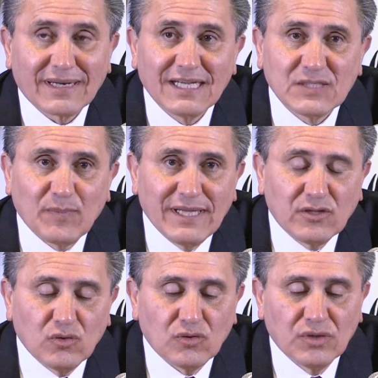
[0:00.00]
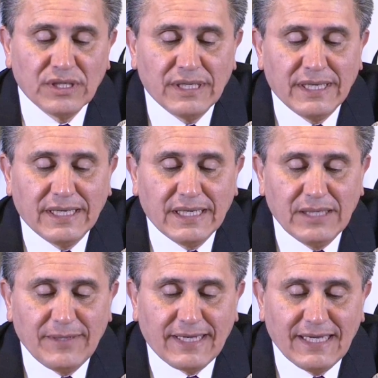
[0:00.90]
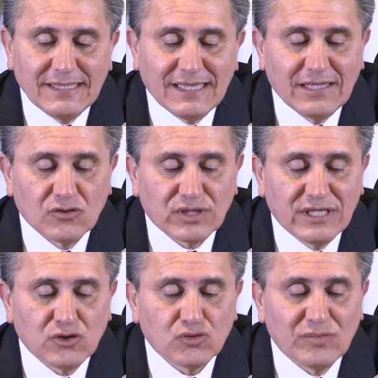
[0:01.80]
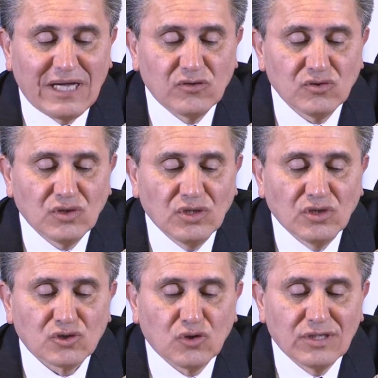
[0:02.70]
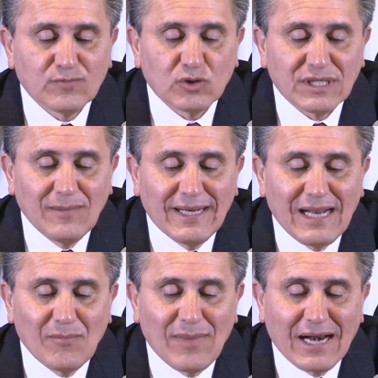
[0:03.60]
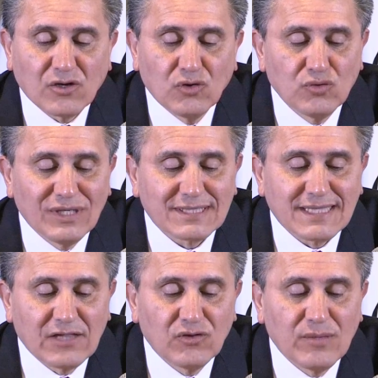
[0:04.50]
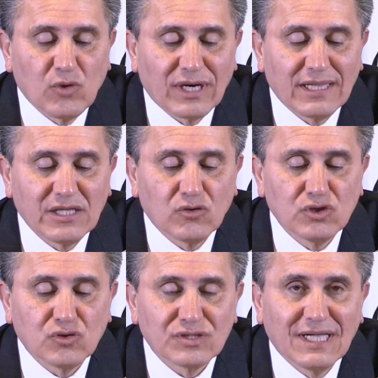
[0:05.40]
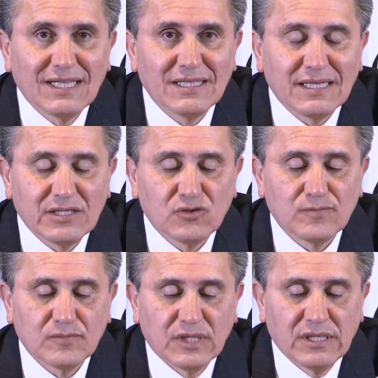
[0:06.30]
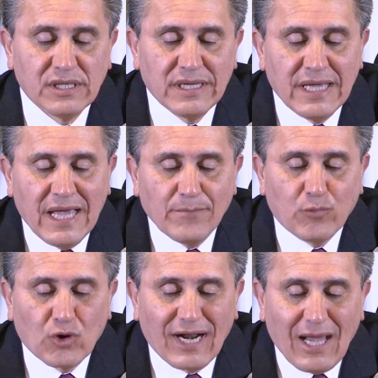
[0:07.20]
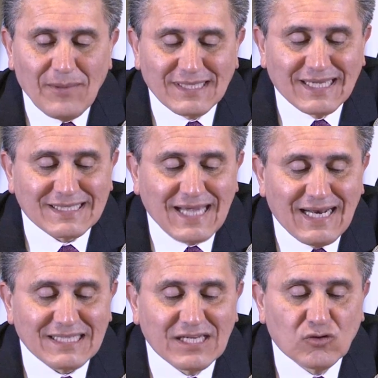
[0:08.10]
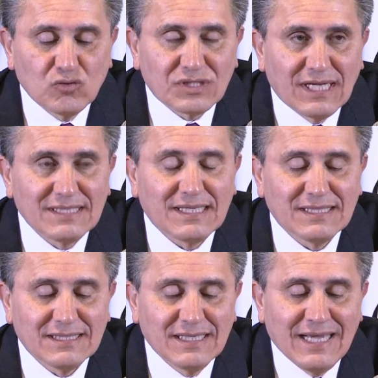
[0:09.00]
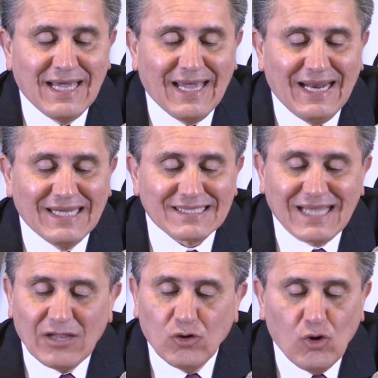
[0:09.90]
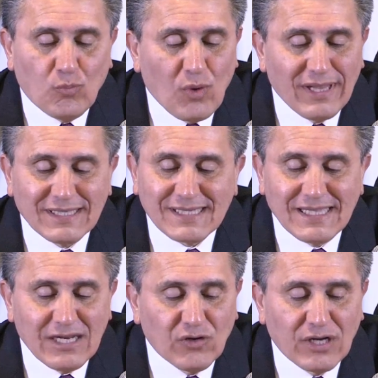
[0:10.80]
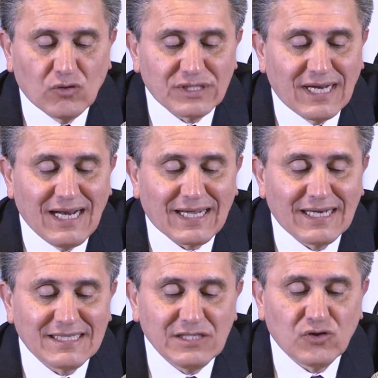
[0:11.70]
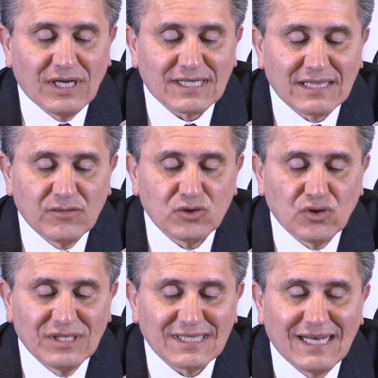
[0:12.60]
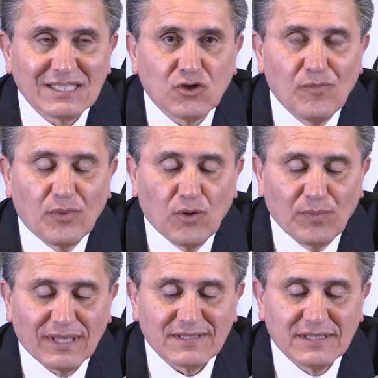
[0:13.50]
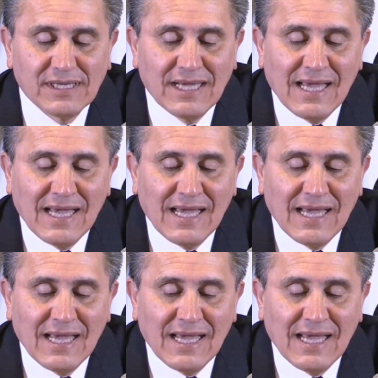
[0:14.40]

respeto y vigencia de los derechos humanos solo es posible en el marco de un Estado democrático y social de derecho. Por graves que sean las circunstancias, el Estado no puede ceder o negociar el ejercicio de las atribuciones que le son propias,